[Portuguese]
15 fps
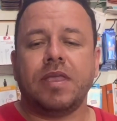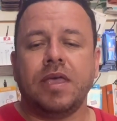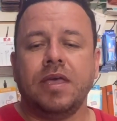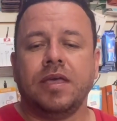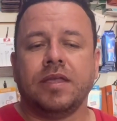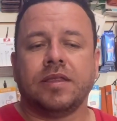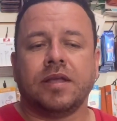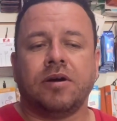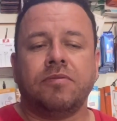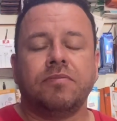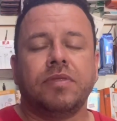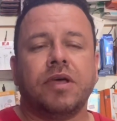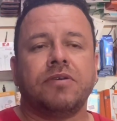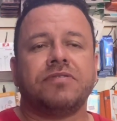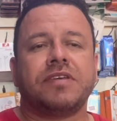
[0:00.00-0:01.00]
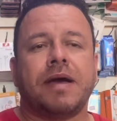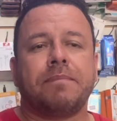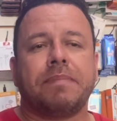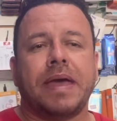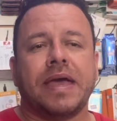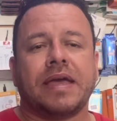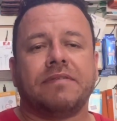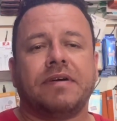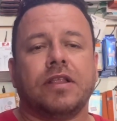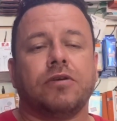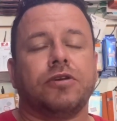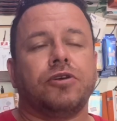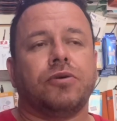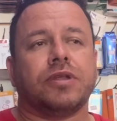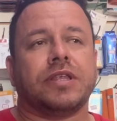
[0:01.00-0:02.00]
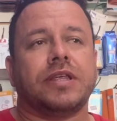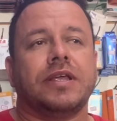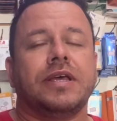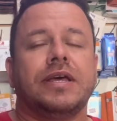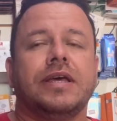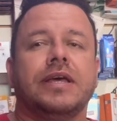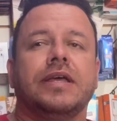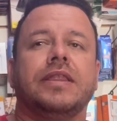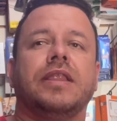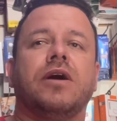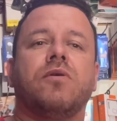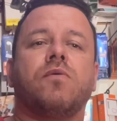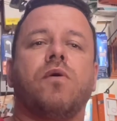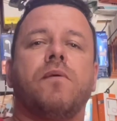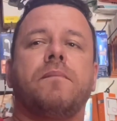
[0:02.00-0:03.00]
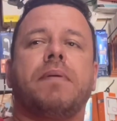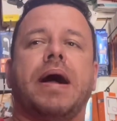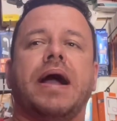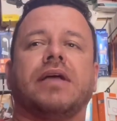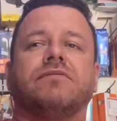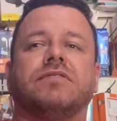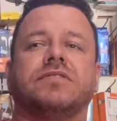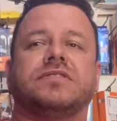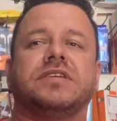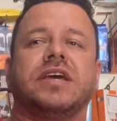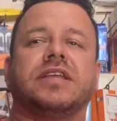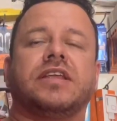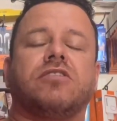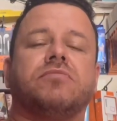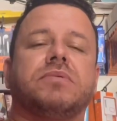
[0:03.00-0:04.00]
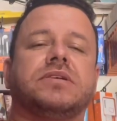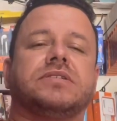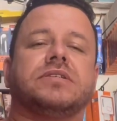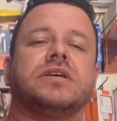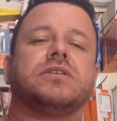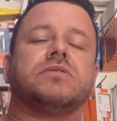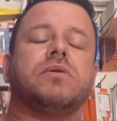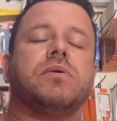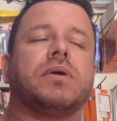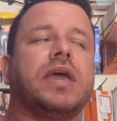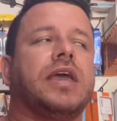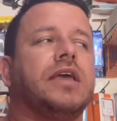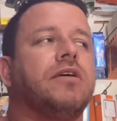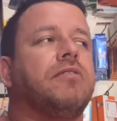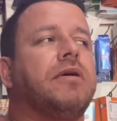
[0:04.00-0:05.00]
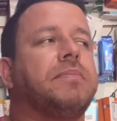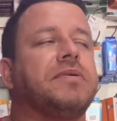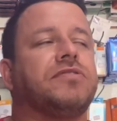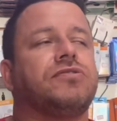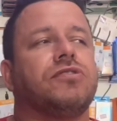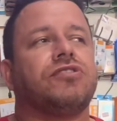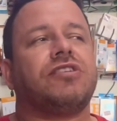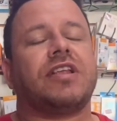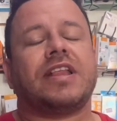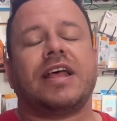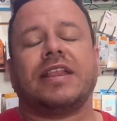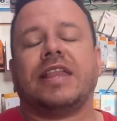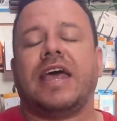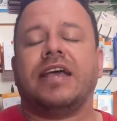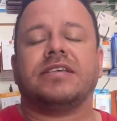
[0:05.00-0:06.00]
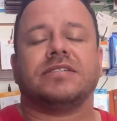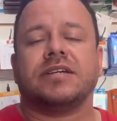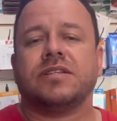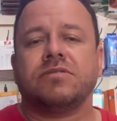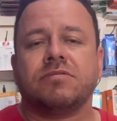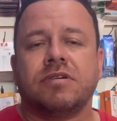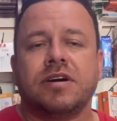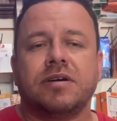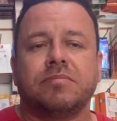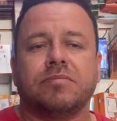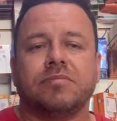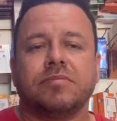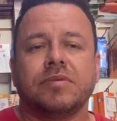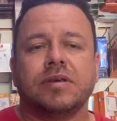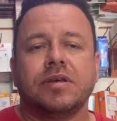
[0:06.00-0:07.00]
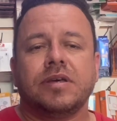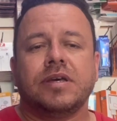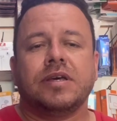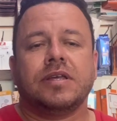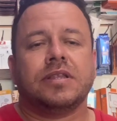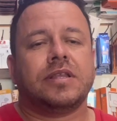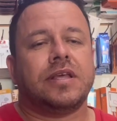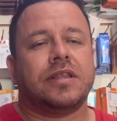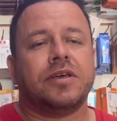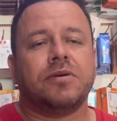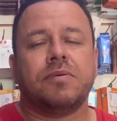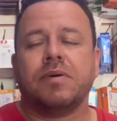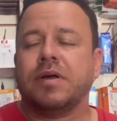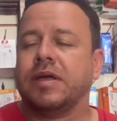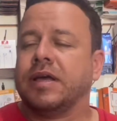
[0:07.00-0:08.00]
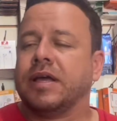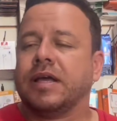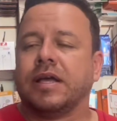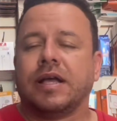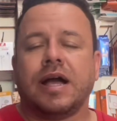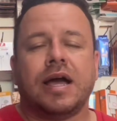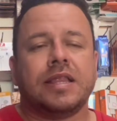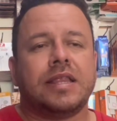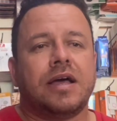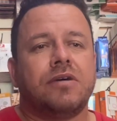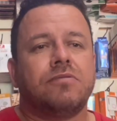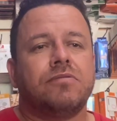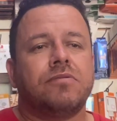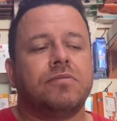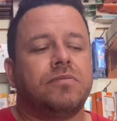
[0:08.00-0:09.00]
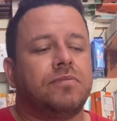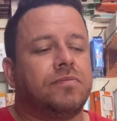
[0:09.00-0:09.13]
Então não se apegue a valor. E outra, não compare você que está começando com quem é uma pessoa que já está 10 anos no ramo. Entendeu? Cada um